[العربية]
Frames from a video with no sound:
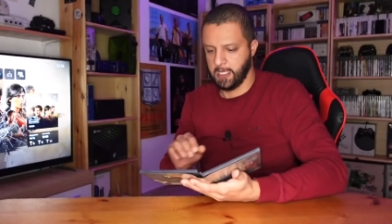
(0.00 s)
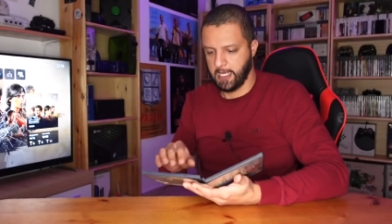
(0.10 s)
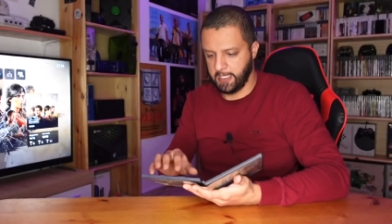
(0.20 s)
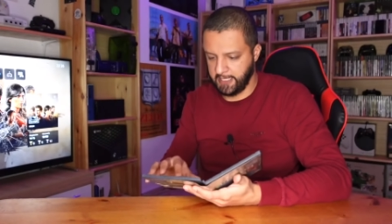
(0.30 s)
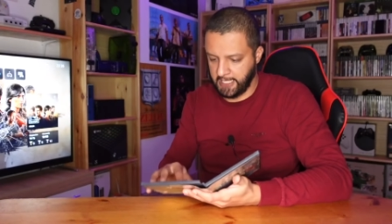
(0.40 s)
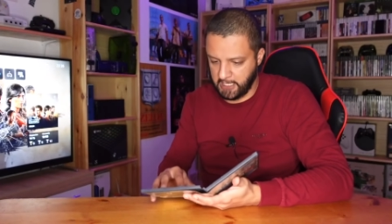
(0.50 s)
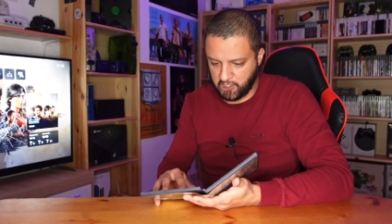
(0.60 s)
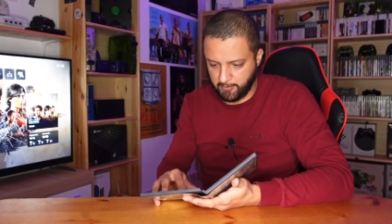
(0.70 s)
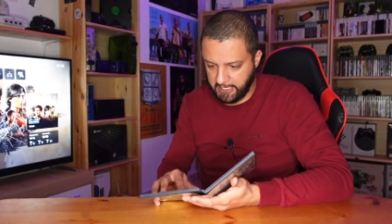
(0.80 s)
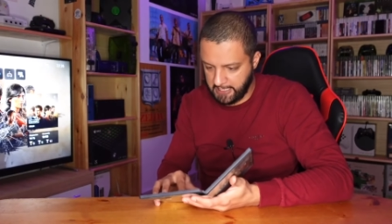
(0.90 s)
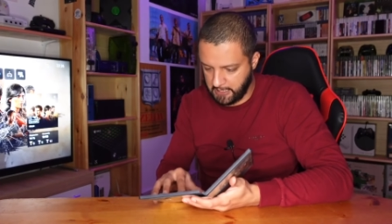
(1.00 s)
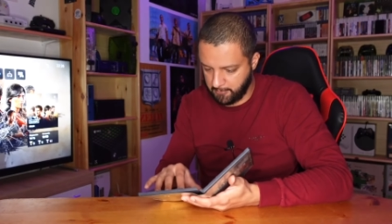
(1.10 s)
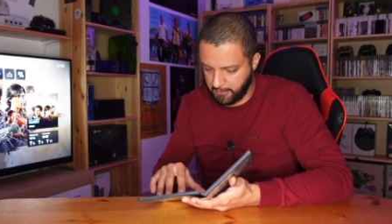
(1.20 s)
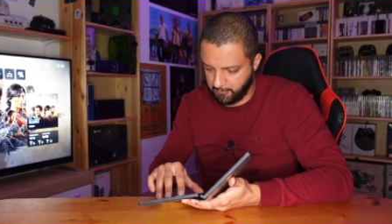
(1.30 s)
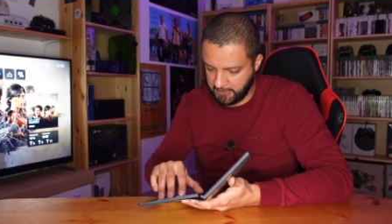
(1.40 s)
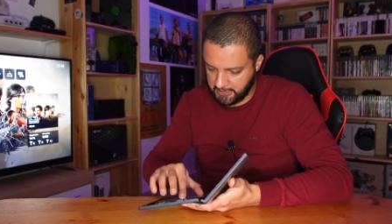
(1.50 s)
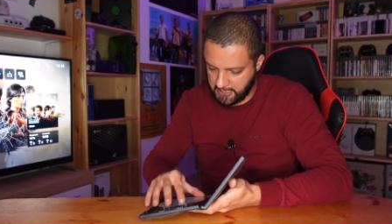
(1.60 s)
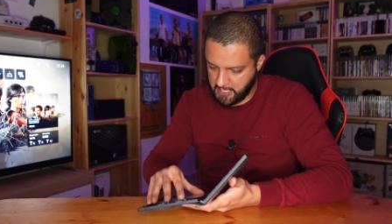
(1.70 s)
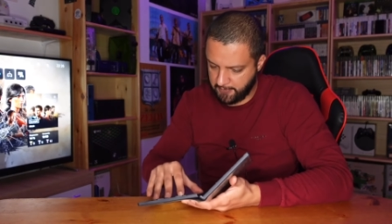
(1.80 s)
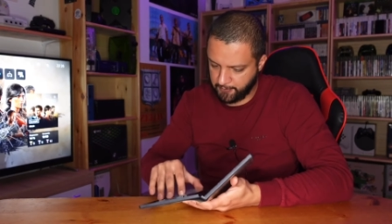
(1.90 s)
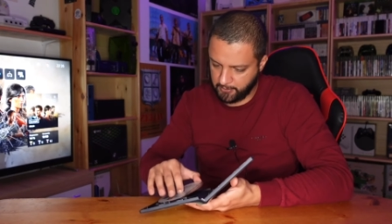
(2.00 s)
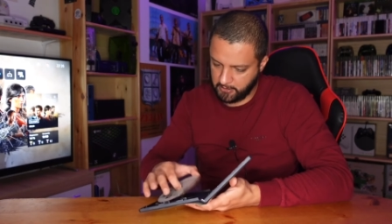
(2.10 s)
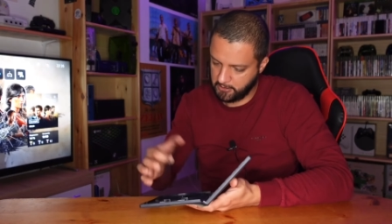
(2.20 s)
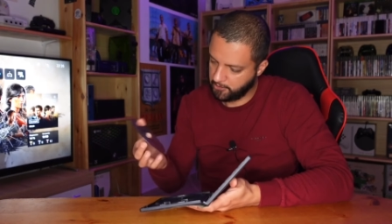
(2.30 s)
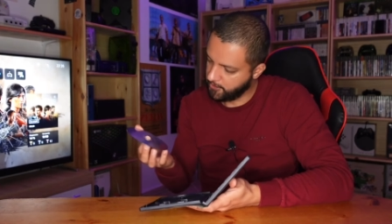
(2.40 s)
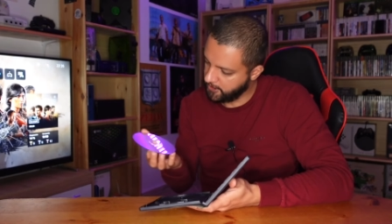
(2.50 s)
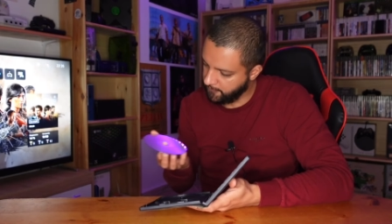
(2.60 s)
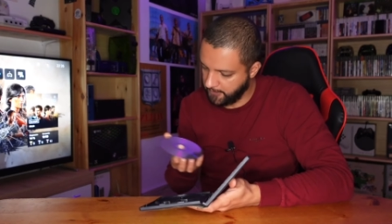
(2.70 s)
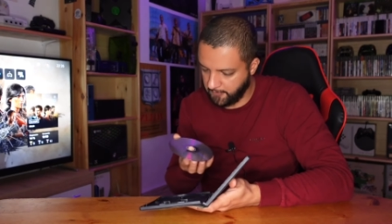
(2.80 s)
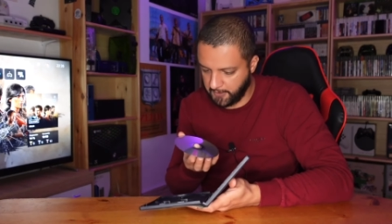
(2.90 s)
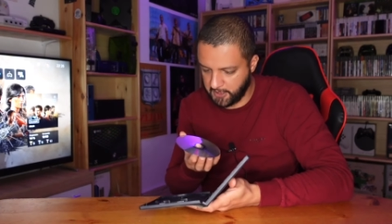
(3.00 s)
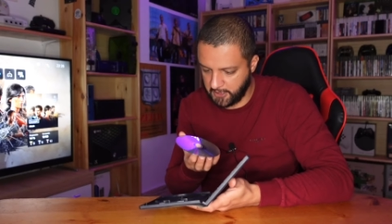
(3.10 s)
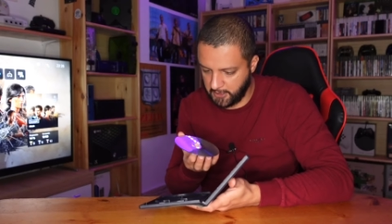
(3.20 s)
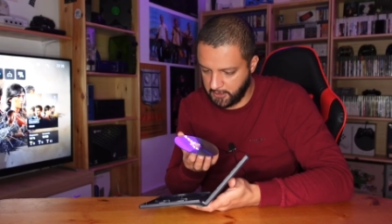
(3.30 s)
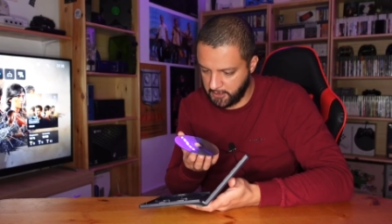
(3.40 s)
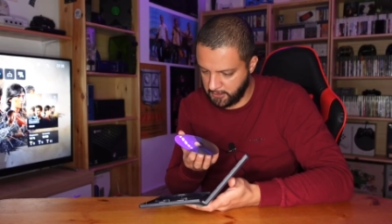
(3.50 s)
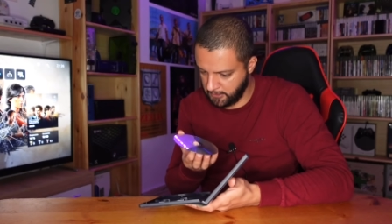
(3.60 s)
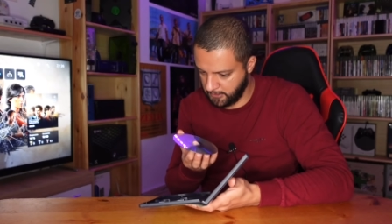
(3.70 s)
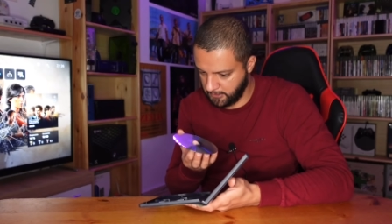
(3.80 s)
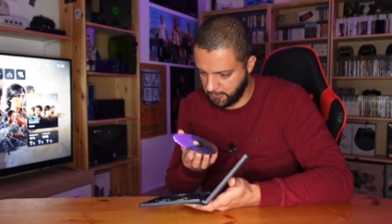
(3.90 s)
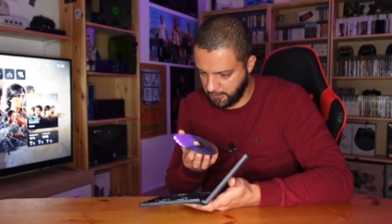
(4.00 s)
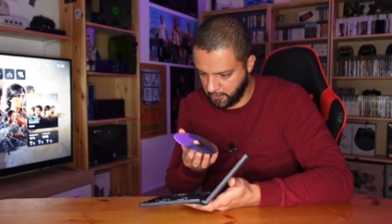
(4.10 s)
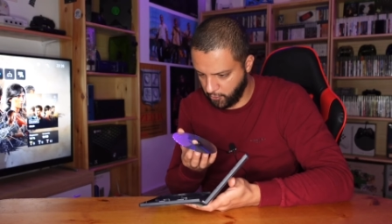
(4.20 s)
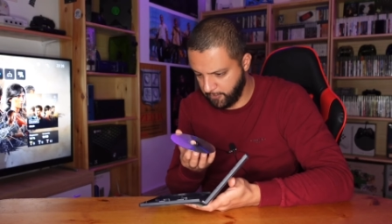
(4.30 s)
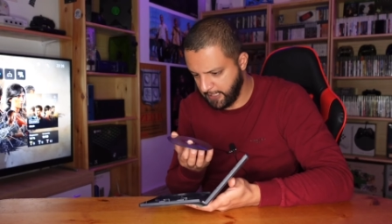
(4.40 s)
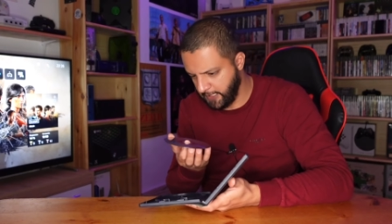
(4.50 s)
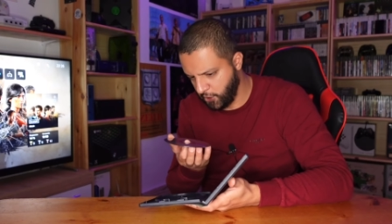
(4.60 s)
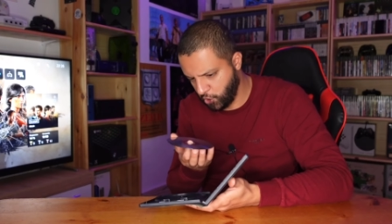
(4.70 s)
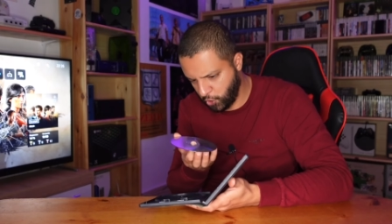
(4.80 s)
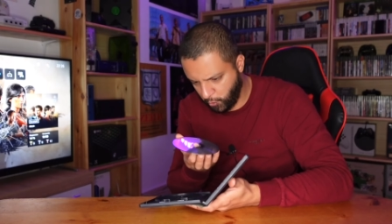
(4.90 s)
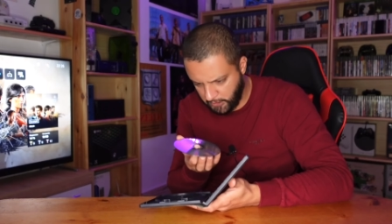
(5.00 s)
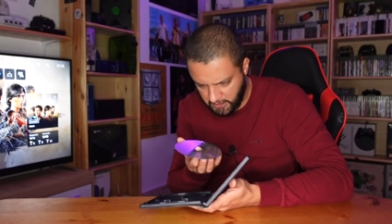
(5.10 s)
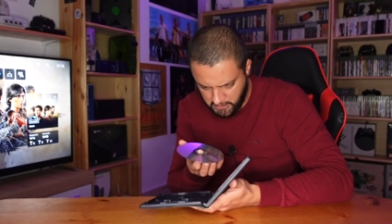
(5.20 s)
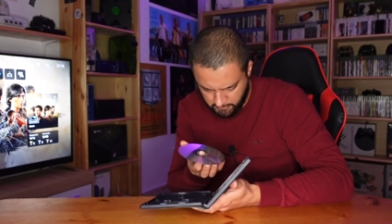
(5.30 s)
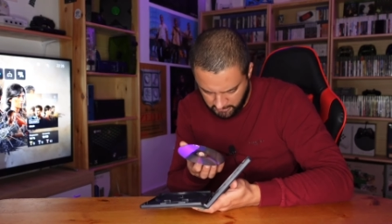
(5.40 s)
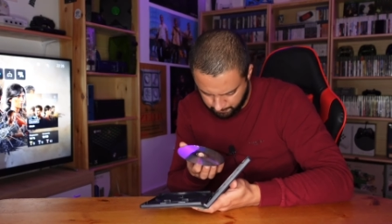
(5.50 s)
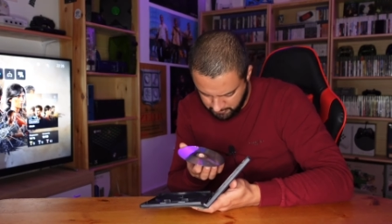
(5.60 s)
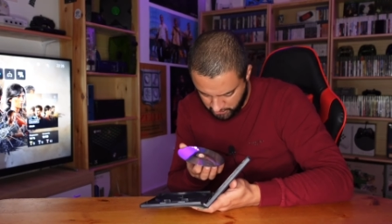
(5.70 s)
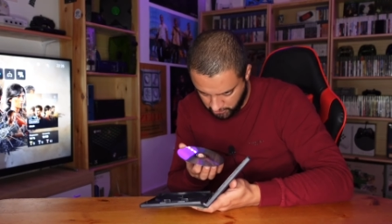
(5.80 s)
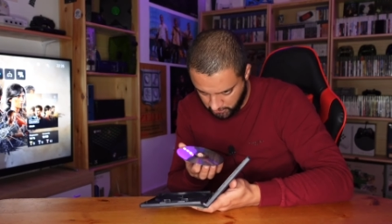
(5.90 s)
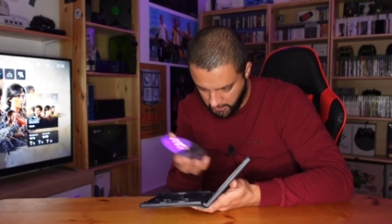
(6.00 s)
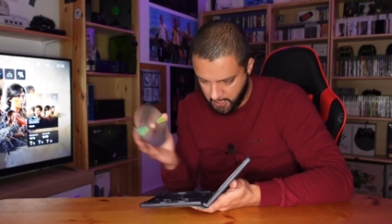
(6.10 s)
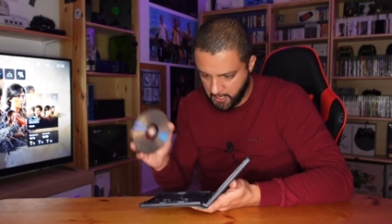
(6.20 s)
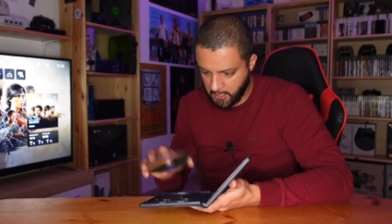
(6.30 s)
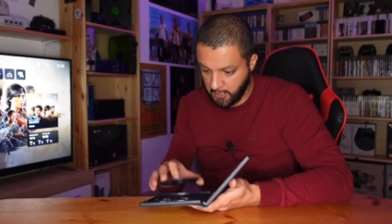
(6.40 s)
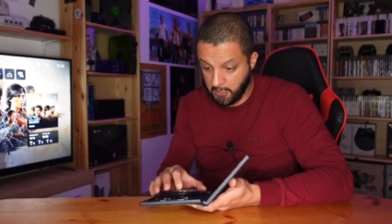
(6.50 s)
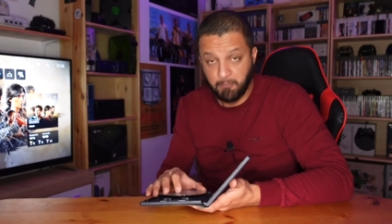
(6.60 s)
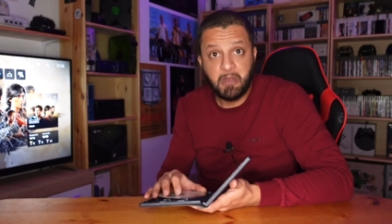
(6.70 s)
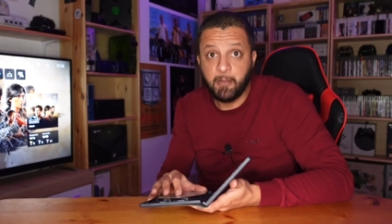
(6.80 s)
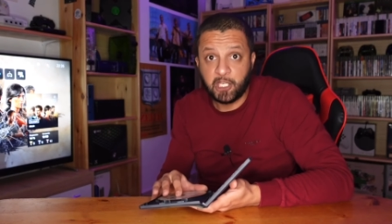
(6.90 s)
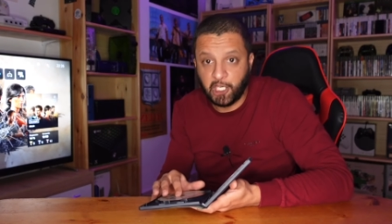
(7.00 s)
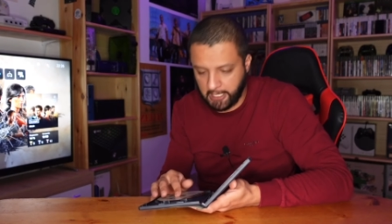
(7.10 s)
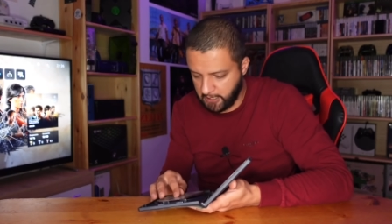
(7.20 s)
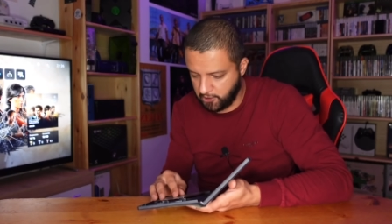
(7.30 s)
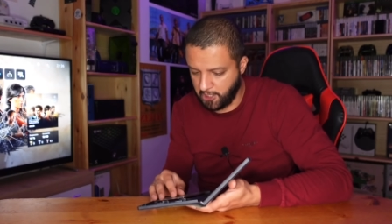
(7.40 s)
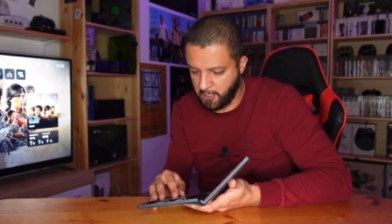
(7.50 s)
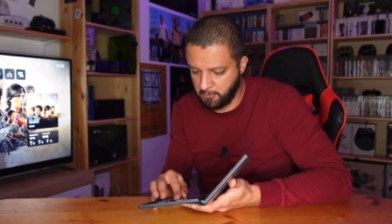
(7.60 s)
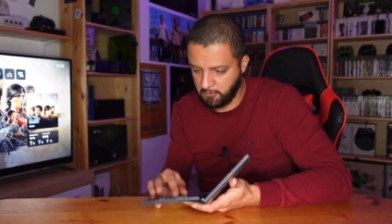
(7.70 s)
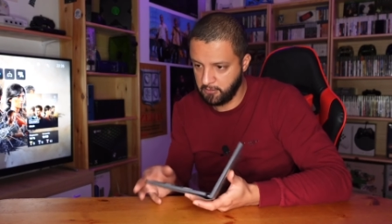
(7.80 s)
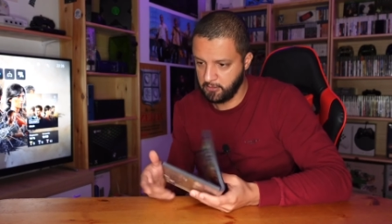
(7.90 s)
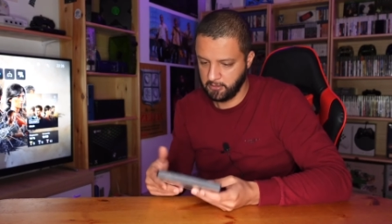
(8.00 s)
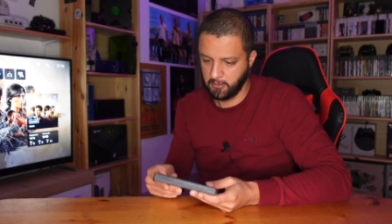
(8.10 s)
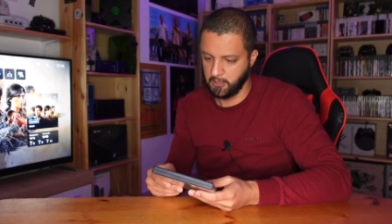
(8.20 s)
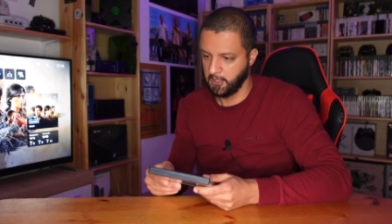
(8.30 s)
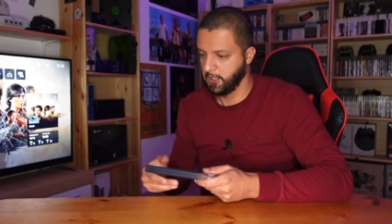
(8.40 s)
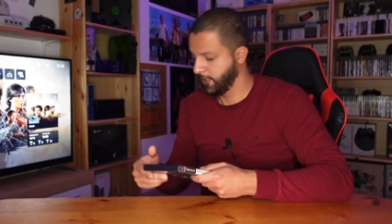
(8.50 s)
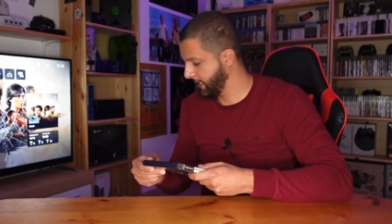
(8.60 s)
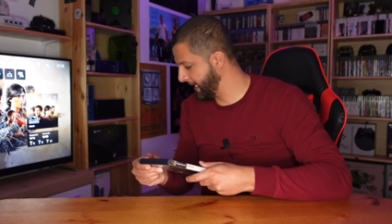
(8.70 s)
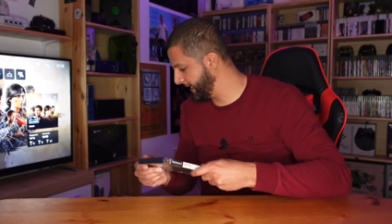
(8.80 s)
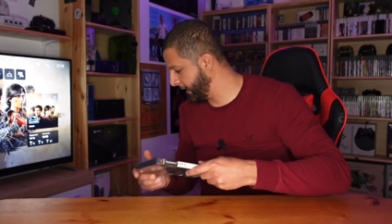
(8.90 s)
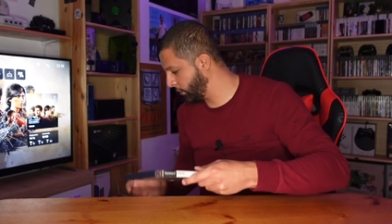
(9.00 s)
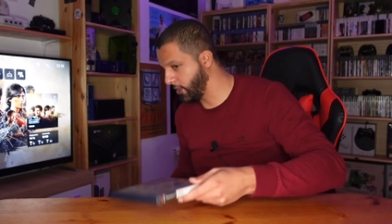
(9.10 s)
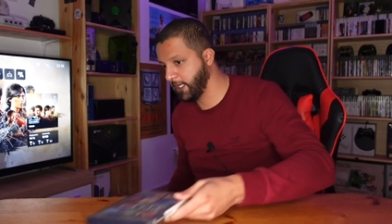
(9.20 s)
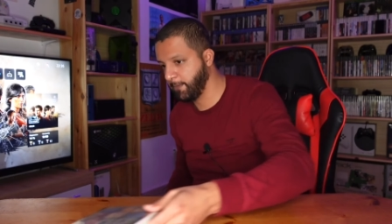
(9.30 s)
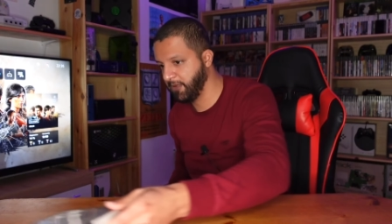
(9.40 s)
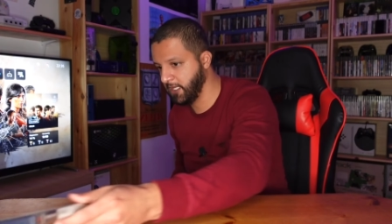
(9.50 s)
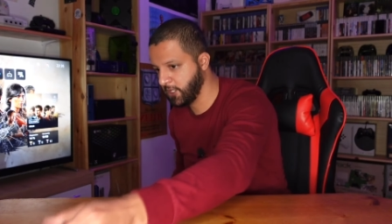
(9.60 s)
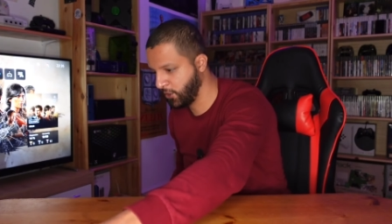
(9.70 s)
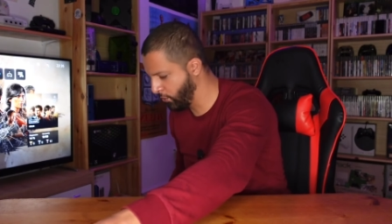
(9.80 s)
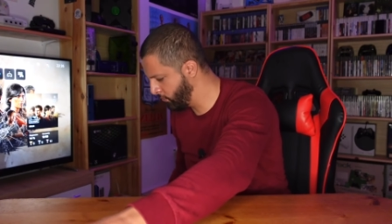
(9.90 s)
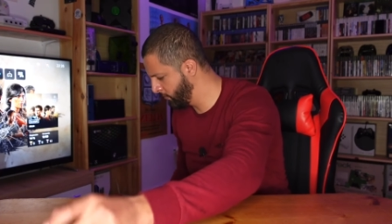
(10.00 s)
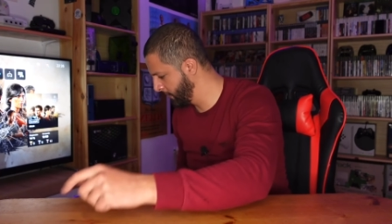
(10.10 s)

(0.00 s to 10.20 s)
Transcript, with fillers: هادي حاجه مليحه بالبزاف جونز نفيريفي سيدي اللي راهو يبان لي شويه مخبش مي ماشي حاجه صح نحطو هنا بي اس 2